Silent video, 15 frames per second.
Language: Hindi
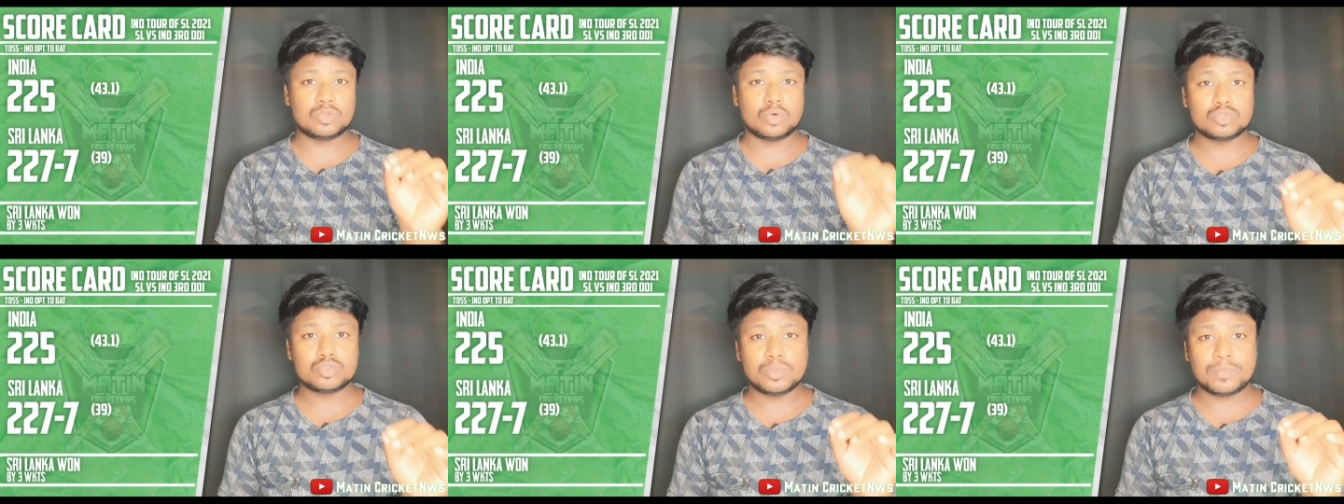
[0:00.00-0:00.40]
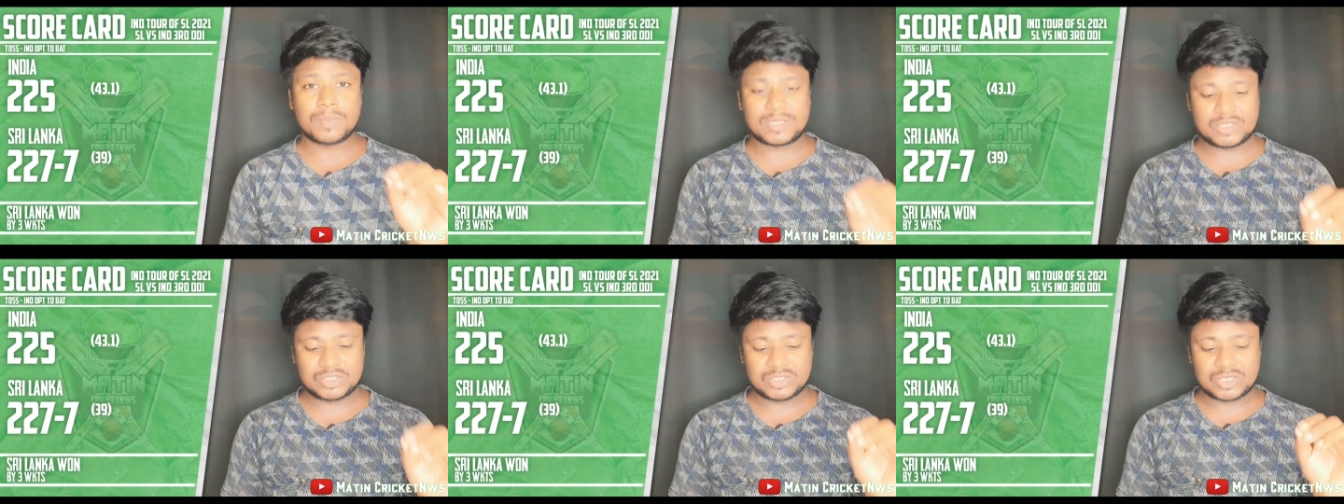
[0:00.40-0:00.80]

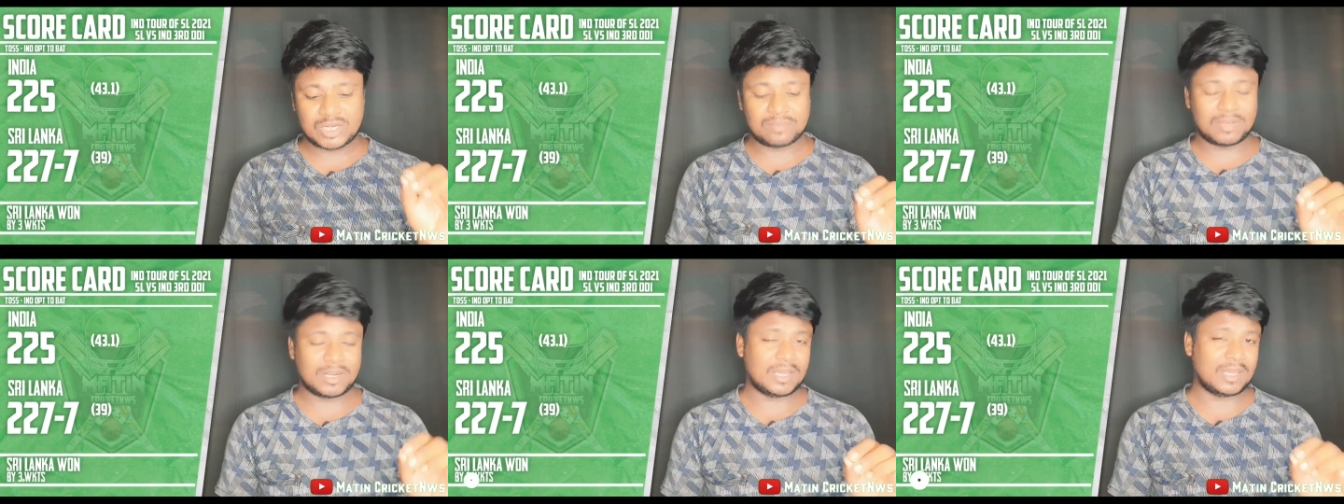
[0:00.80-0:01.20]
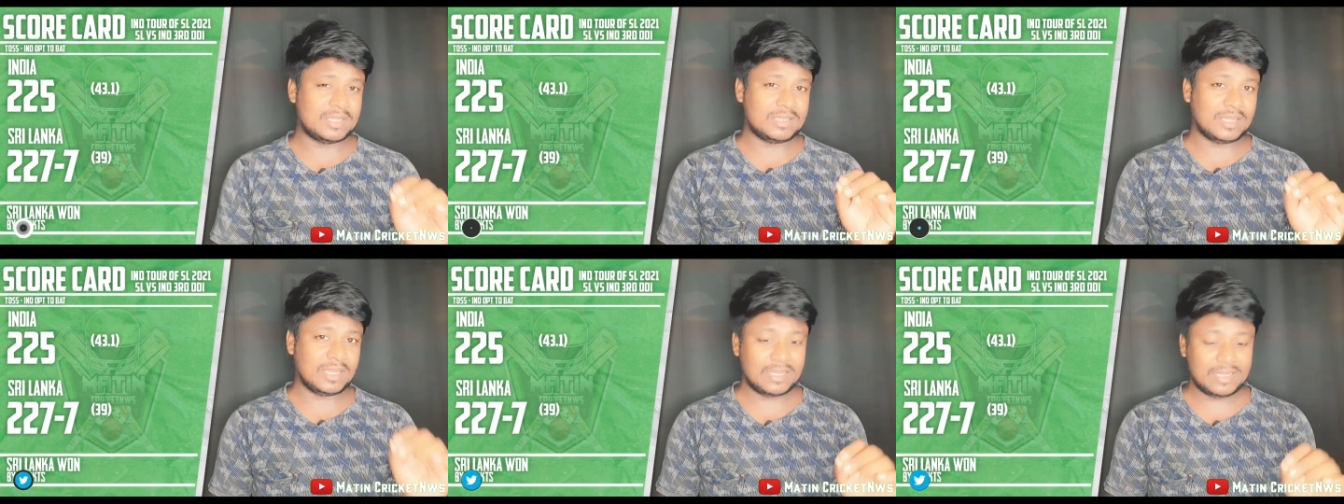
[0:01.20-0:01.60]
225 रन
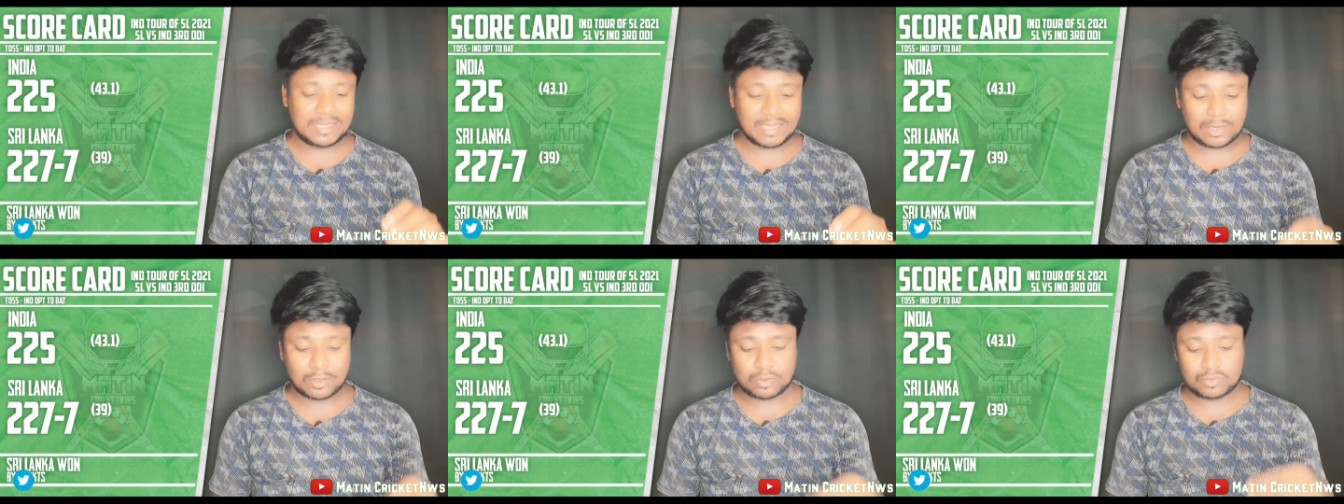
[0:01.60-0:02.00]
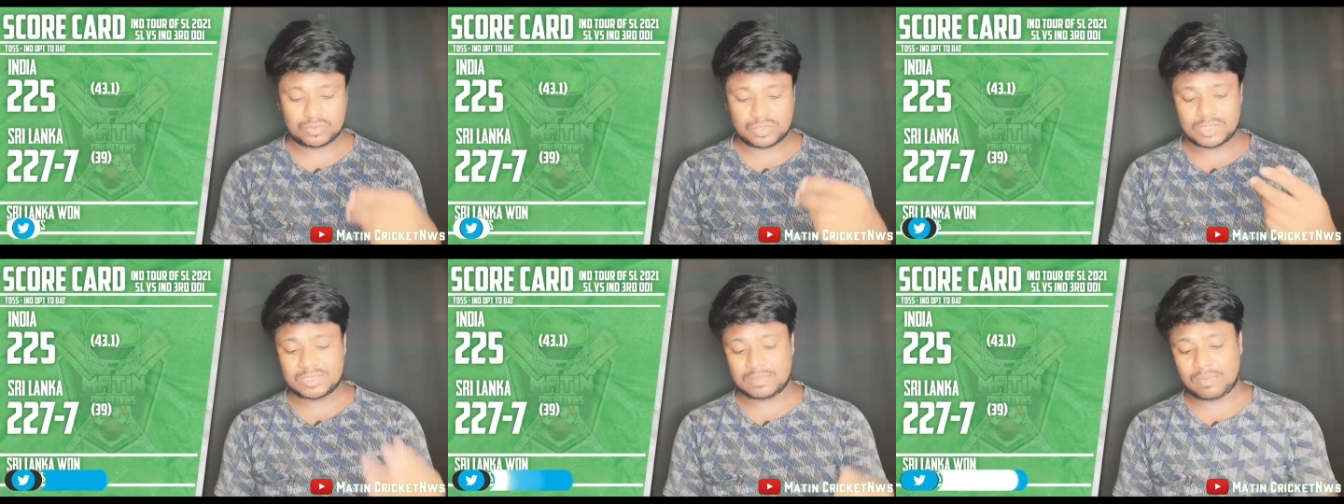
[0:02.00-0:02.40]
बनाया था इंडिया और
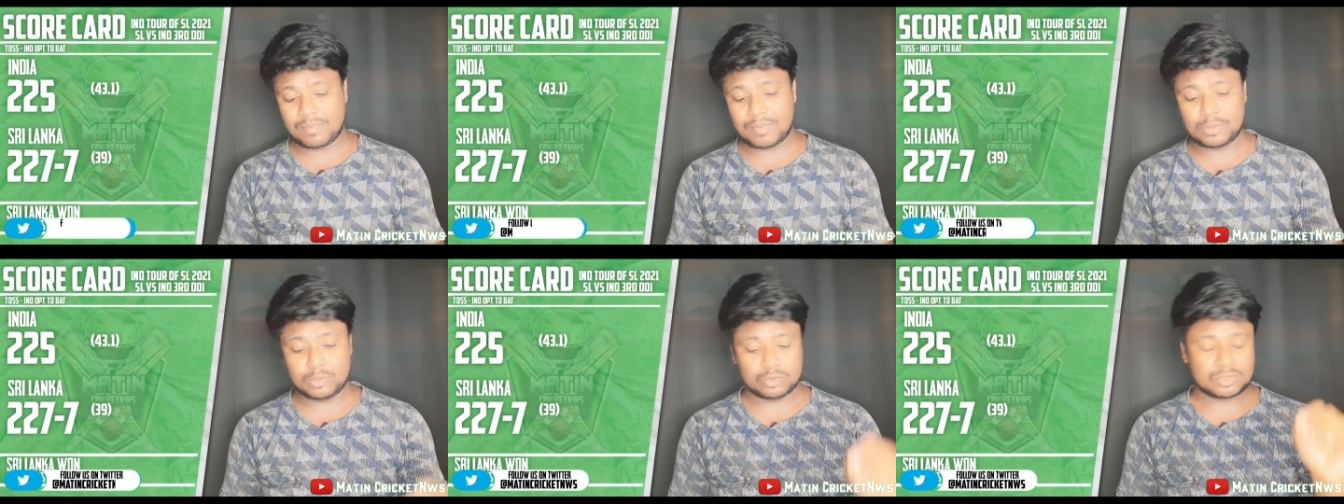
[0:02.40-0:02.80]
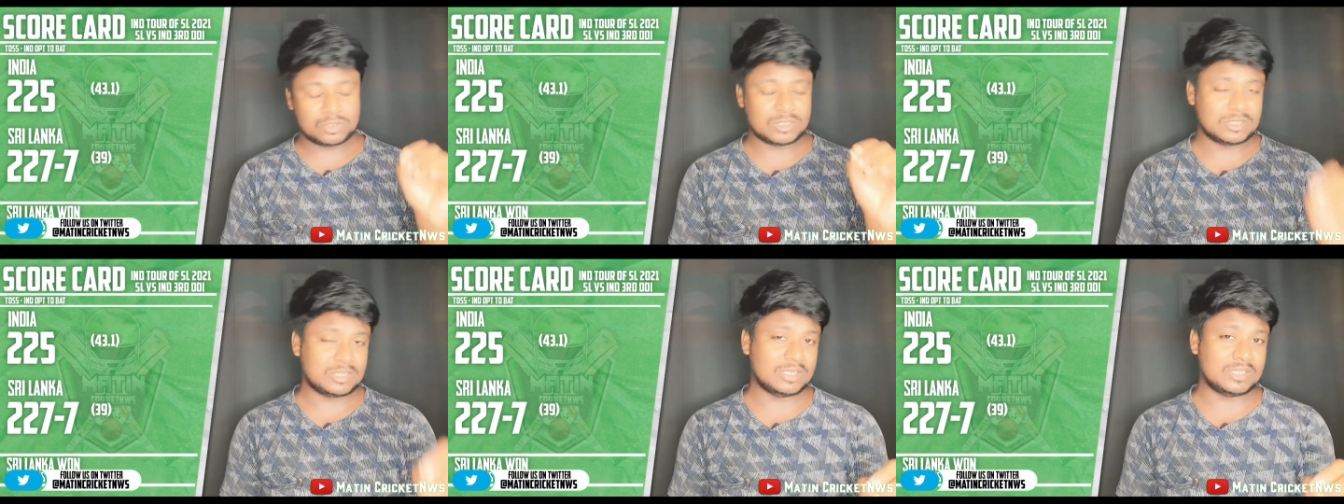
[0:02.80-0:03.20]
उसके जवाब में
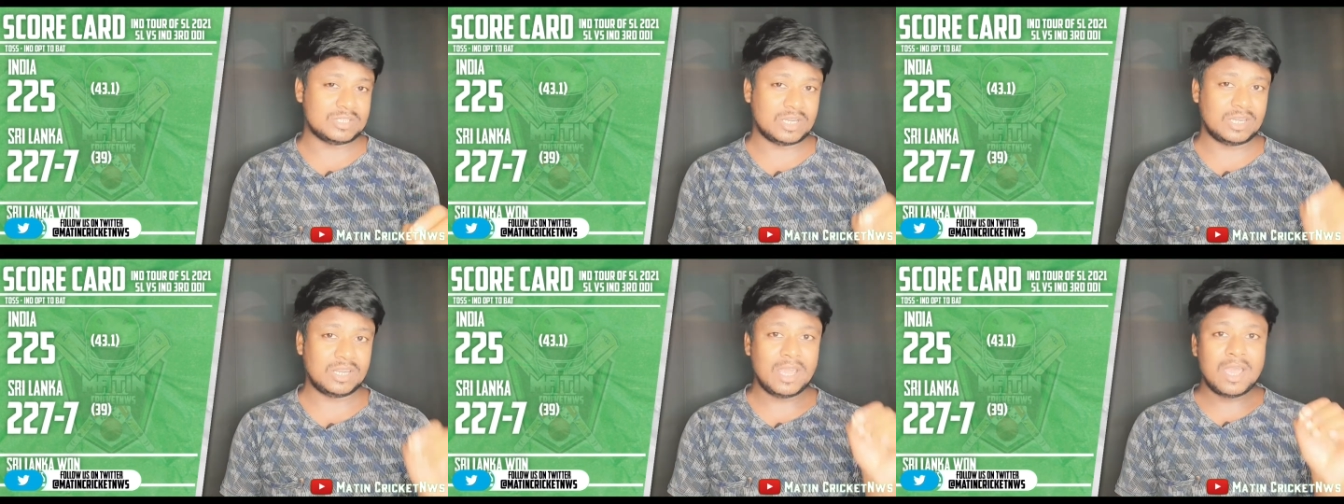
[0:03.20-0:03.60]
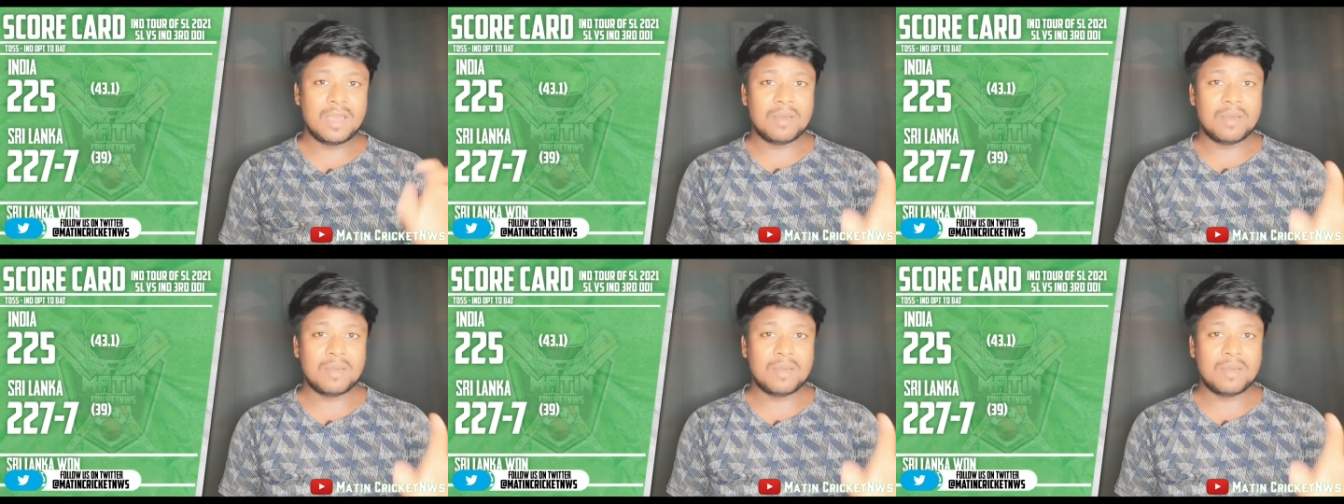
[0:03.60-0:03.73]
227 रन